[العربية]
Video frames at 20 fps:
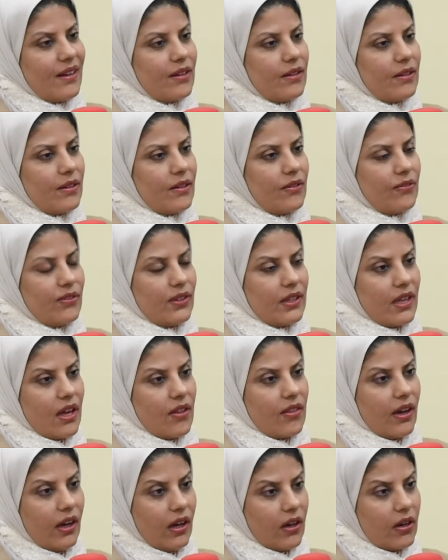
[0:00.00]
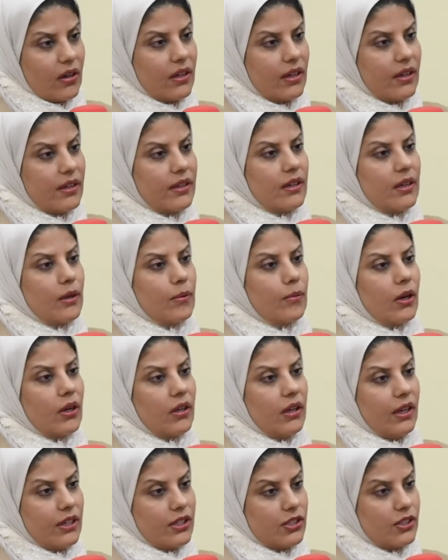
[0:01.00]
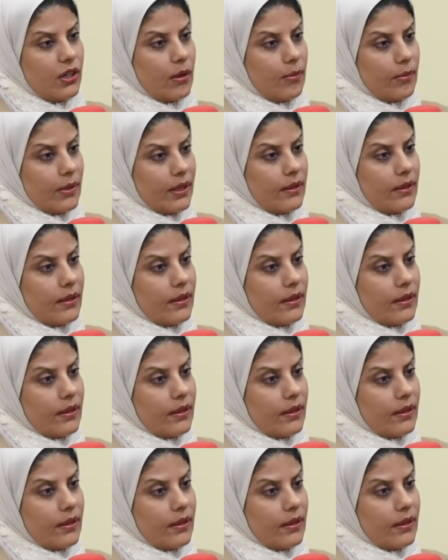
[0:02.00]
آه، في كذا حاله عندي مع الحجامه